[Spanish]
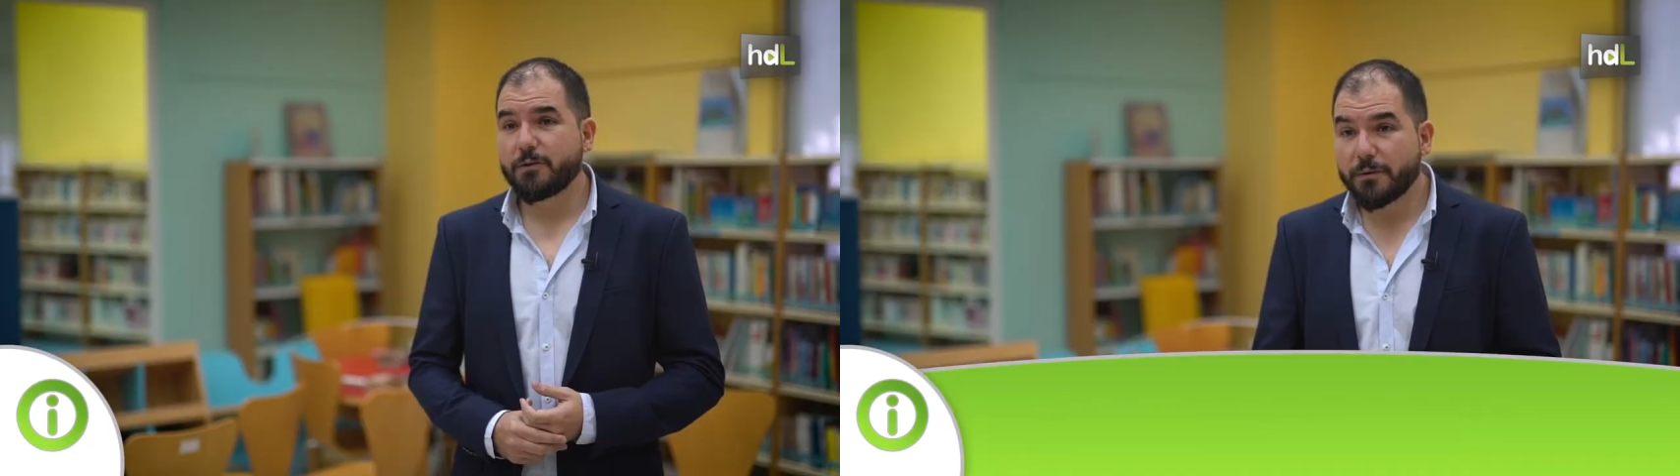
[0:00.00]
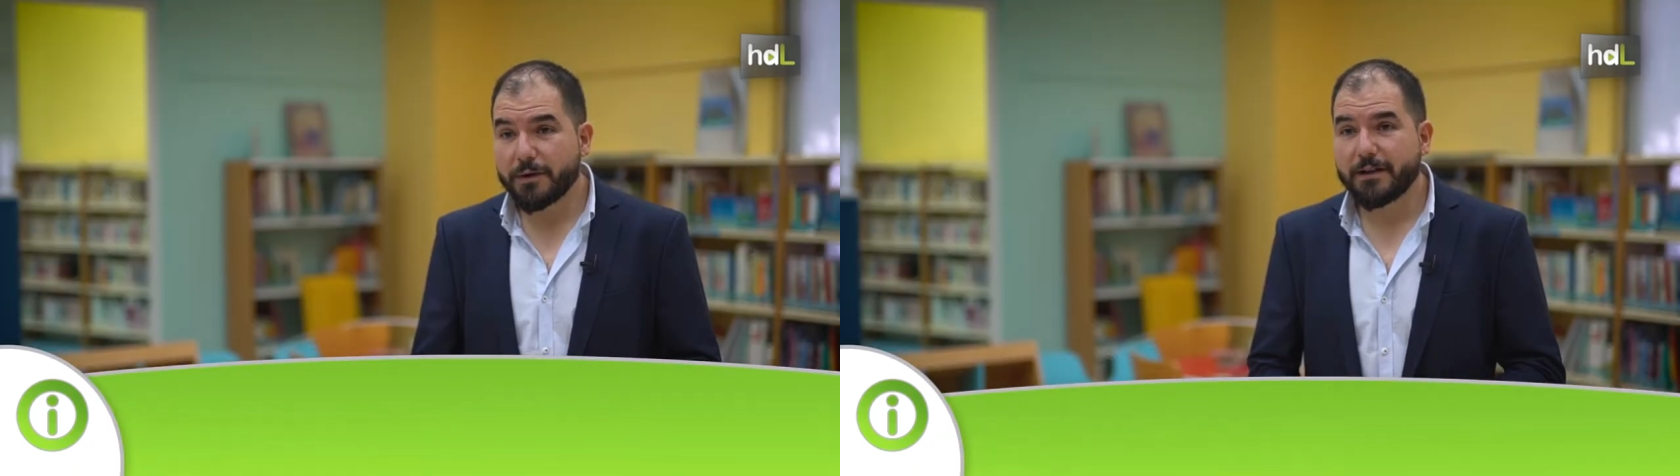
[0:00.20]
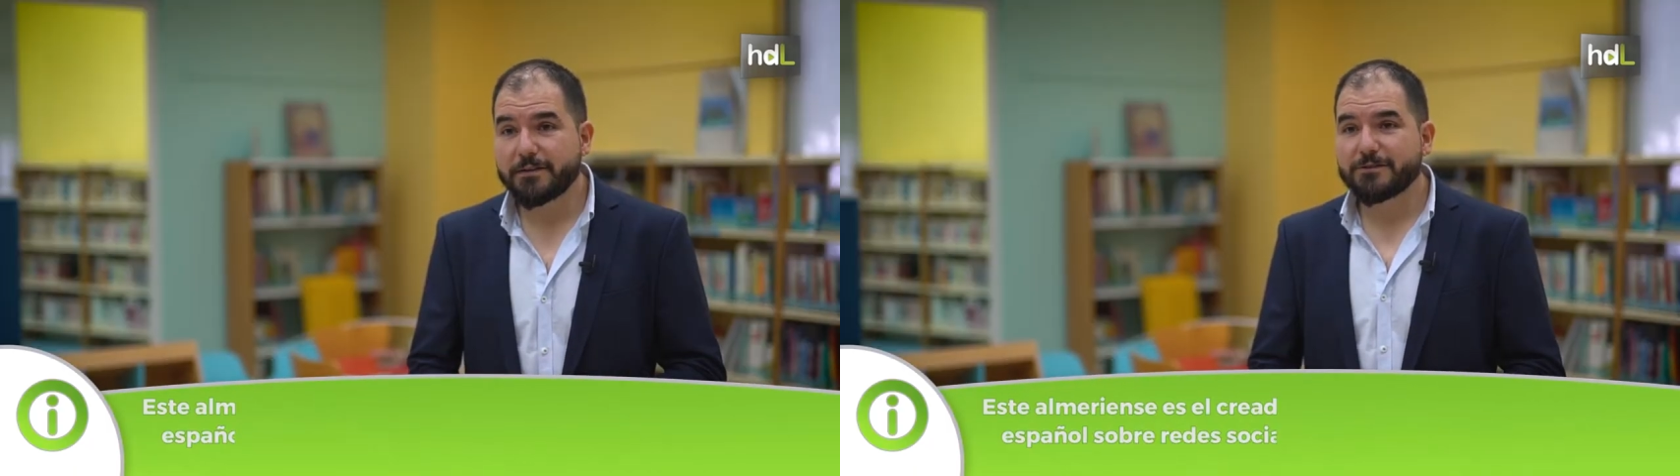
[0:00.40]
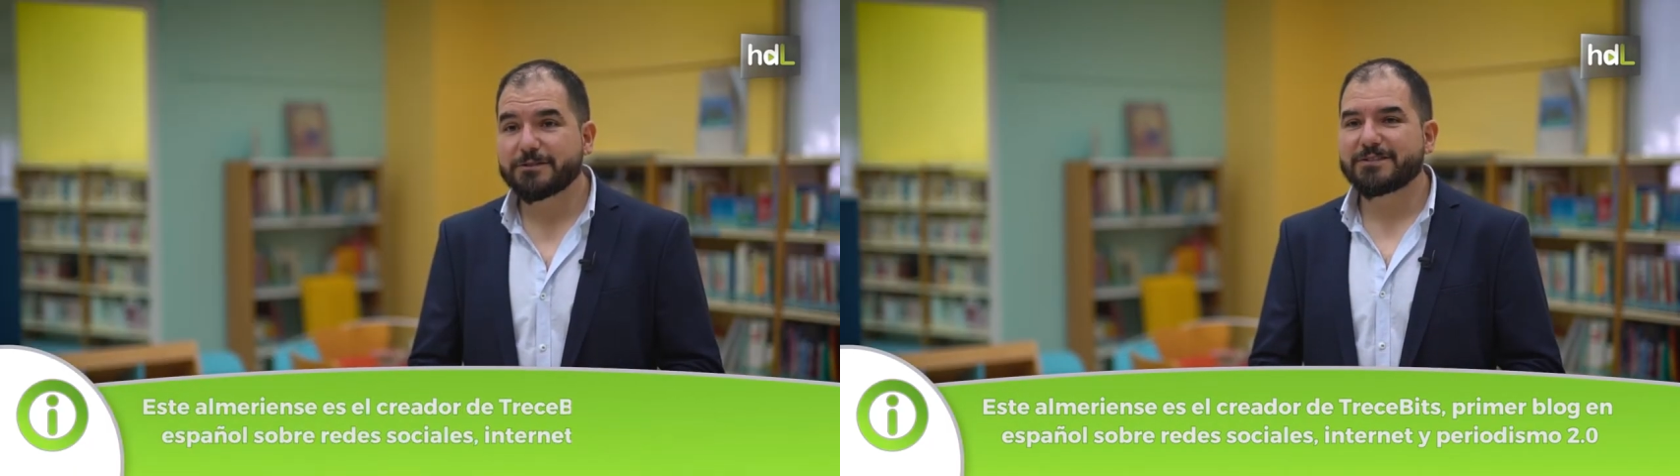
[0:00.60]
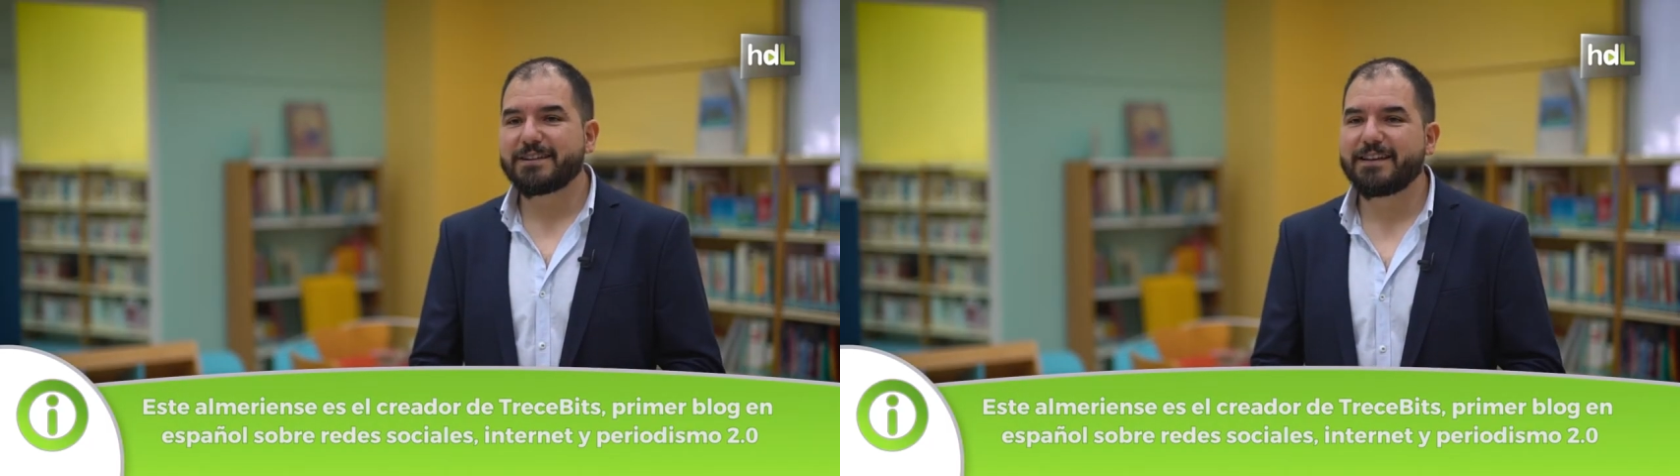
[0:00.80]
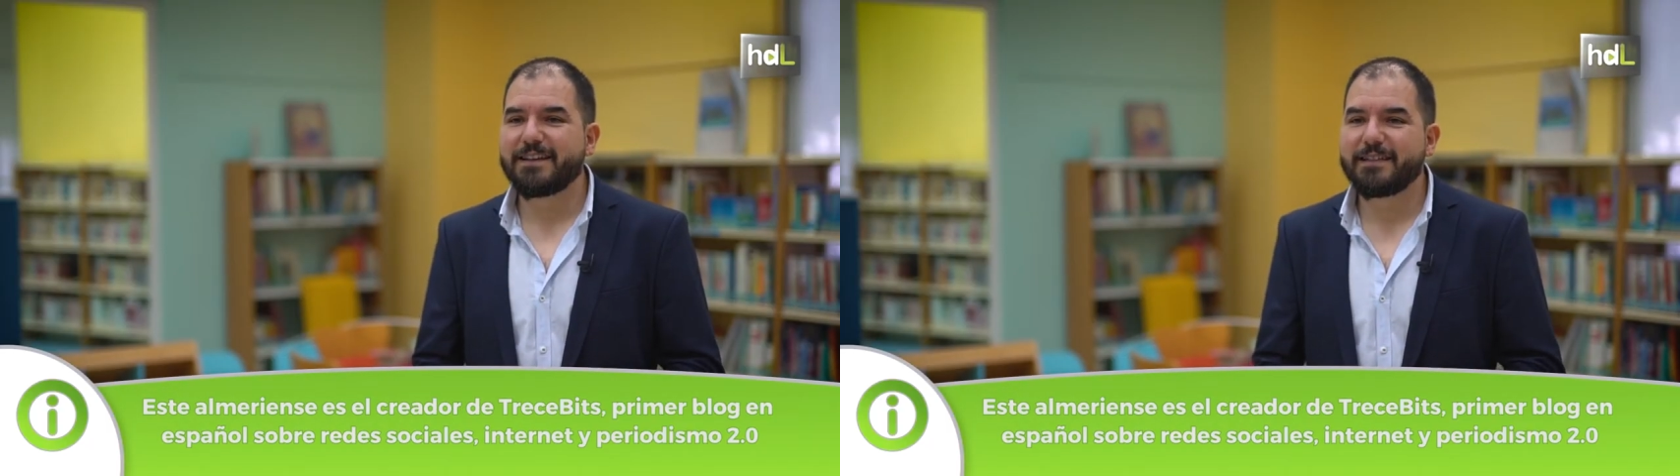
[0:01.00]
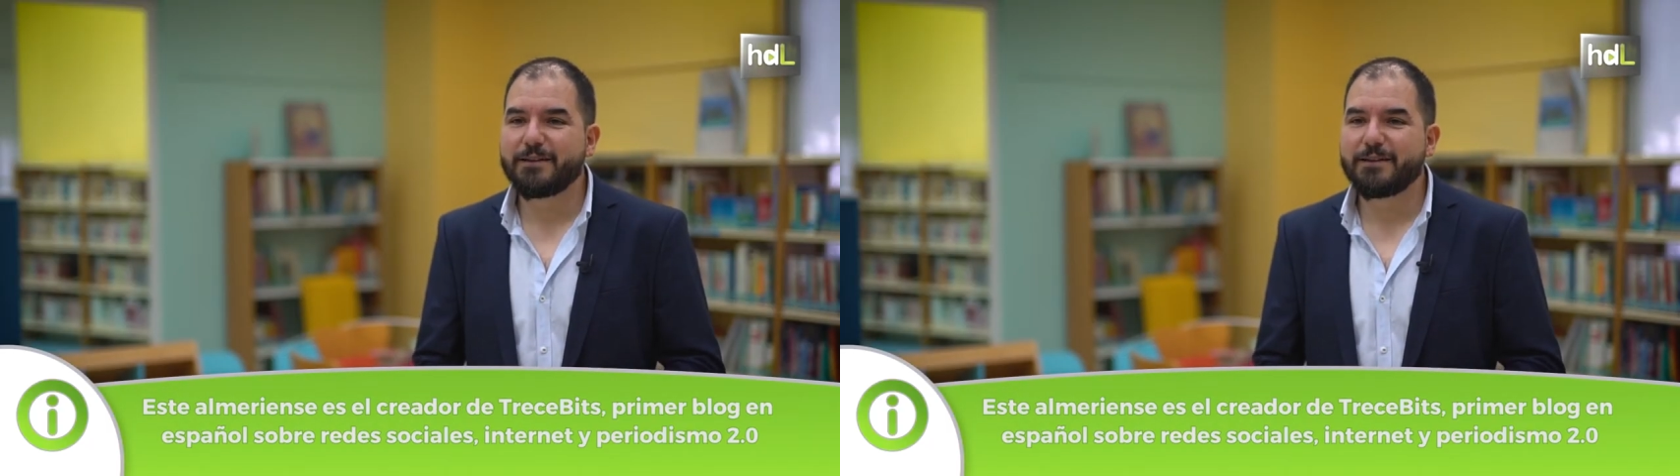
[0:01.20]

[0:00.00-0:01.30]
nueve años eh,